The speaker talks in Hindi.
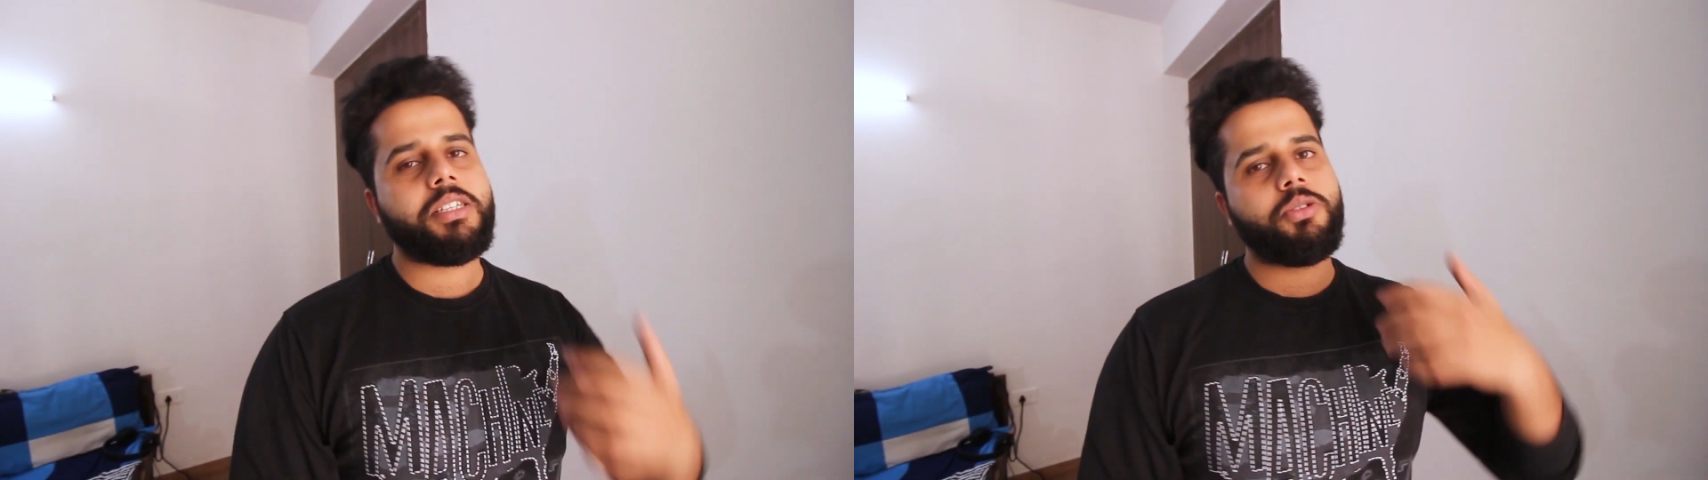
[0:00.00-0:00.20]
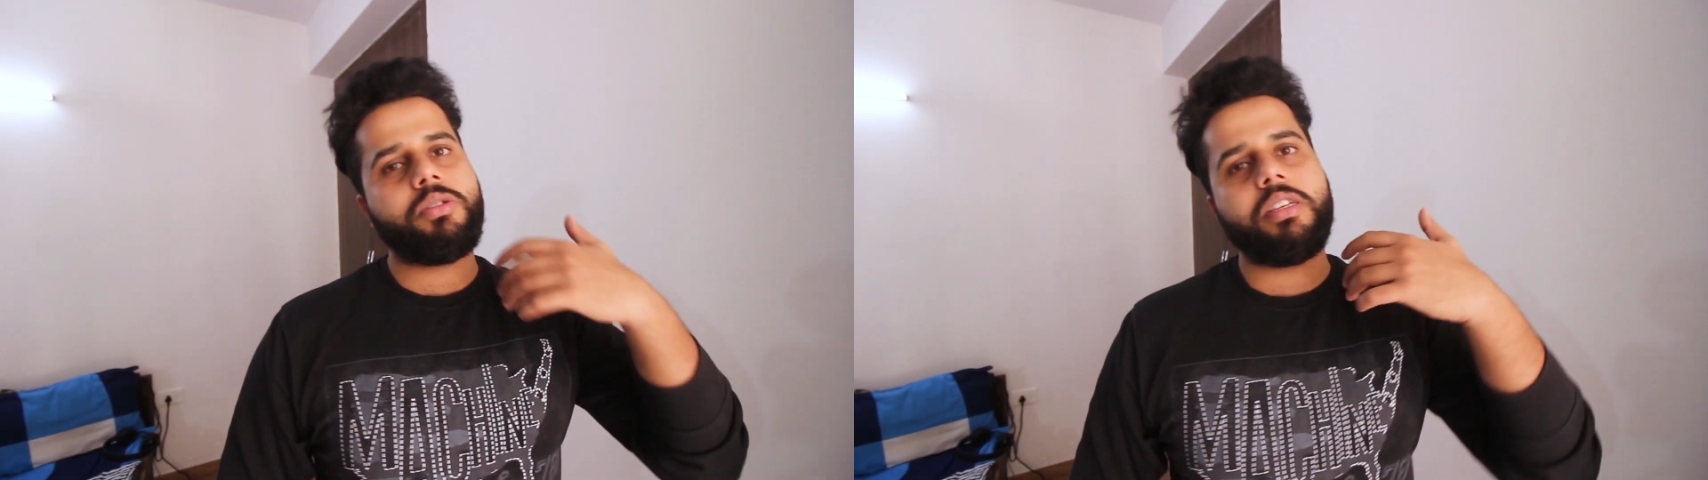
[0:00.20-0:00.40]

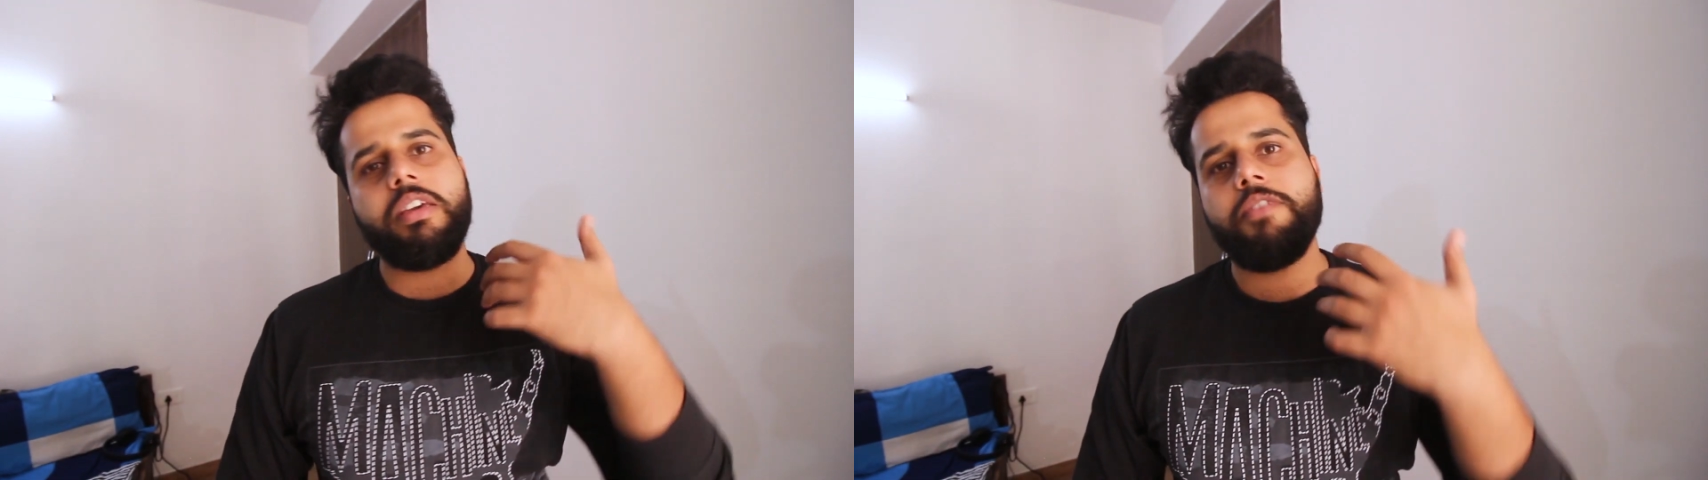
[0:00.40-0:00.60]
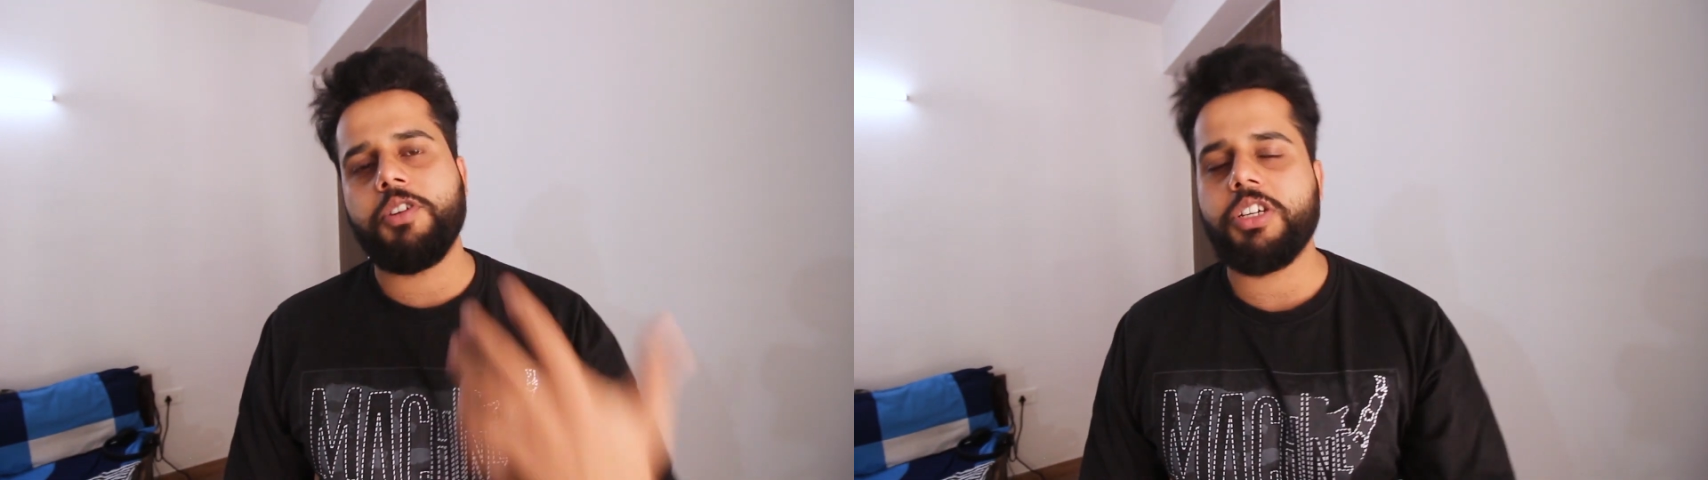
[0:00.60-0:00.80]
जिससे
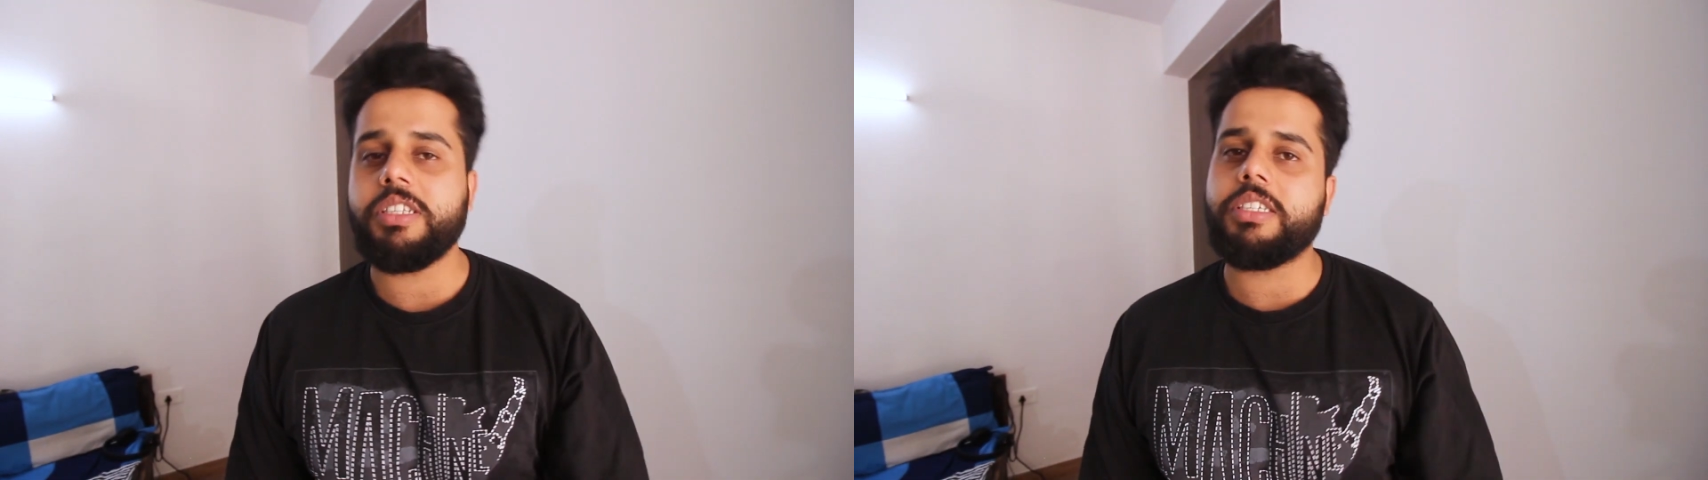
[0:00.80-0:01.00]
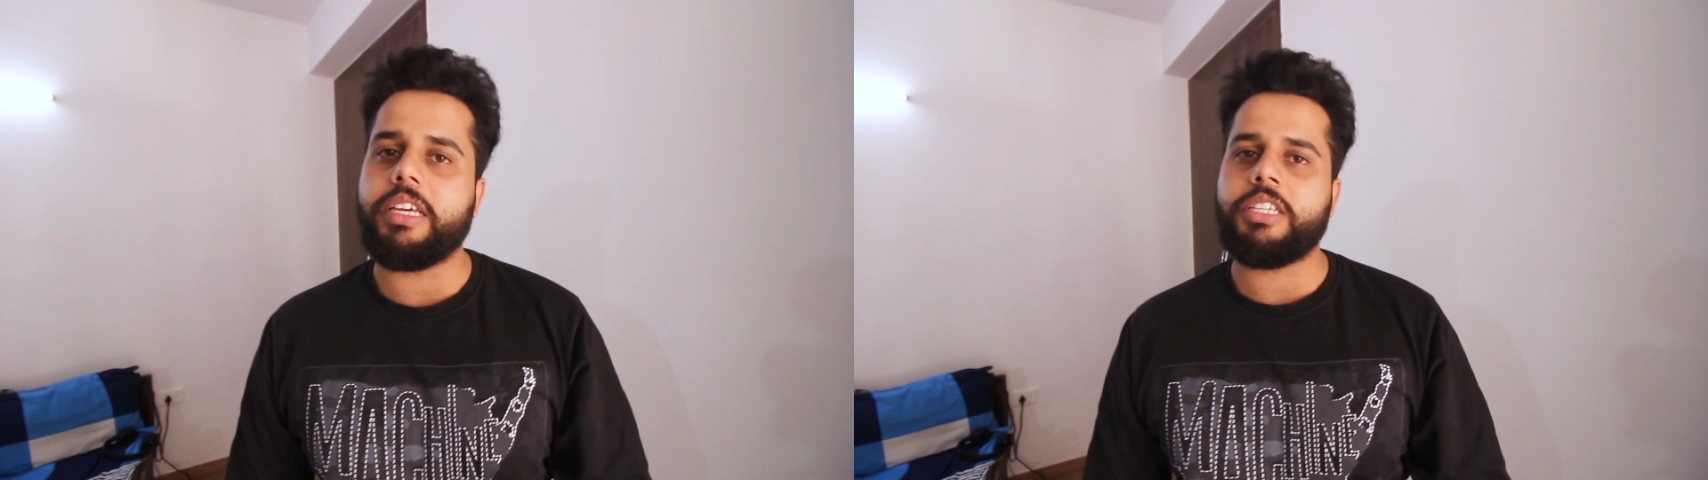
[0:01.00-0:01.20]
उसकी
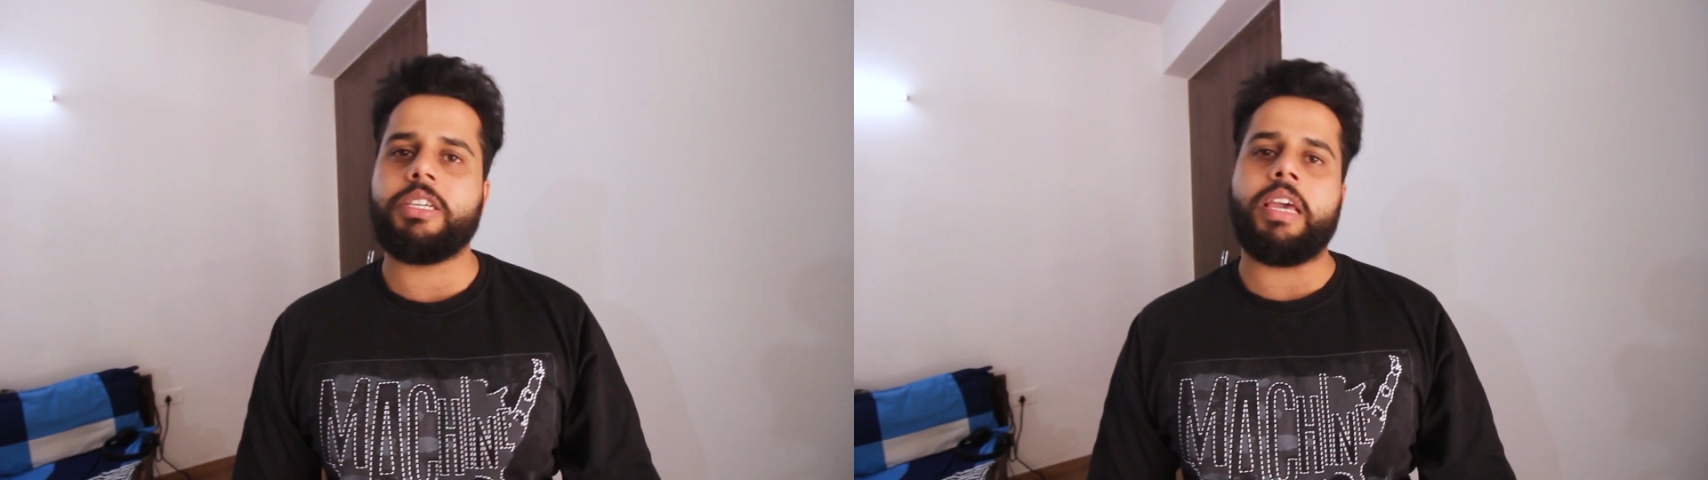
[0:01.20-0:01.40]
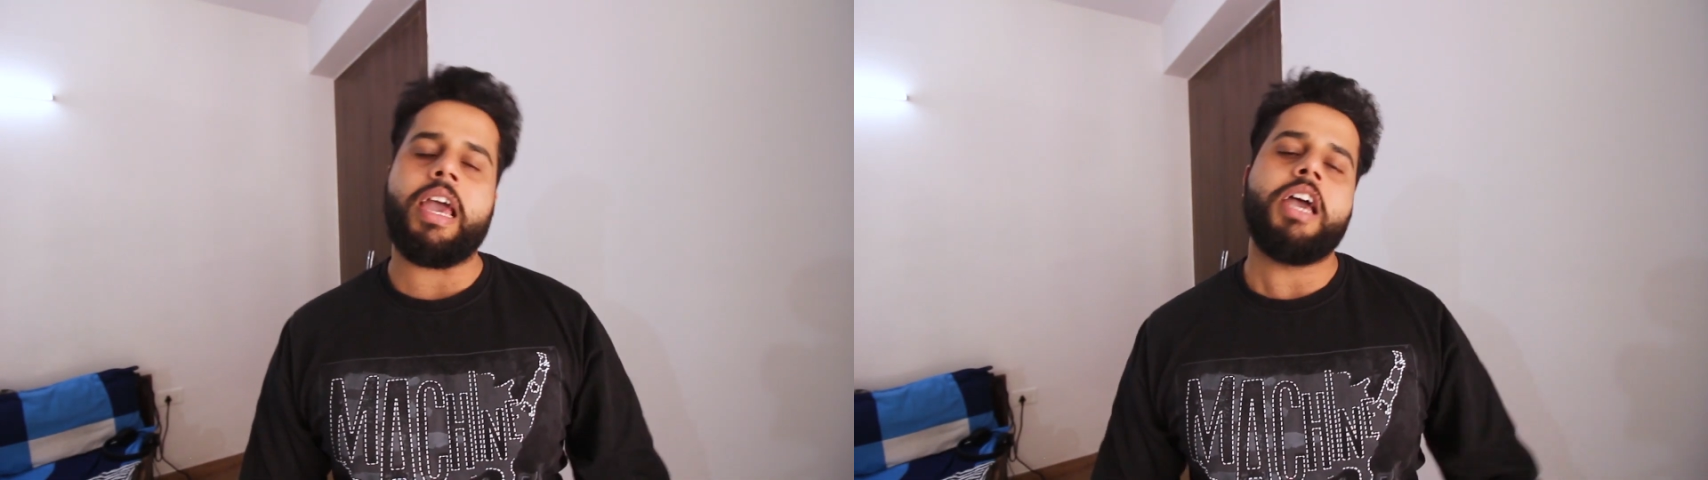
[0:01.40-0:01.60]
एफिशिएंसी
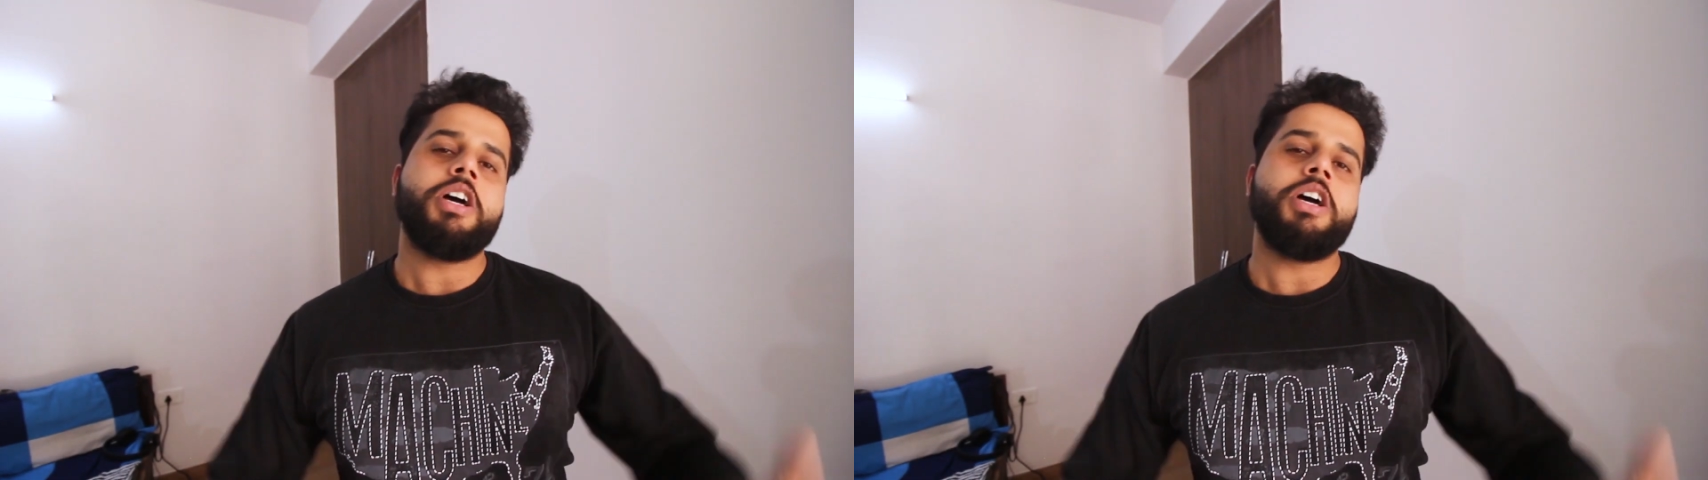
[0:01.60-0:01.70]
अच्छी है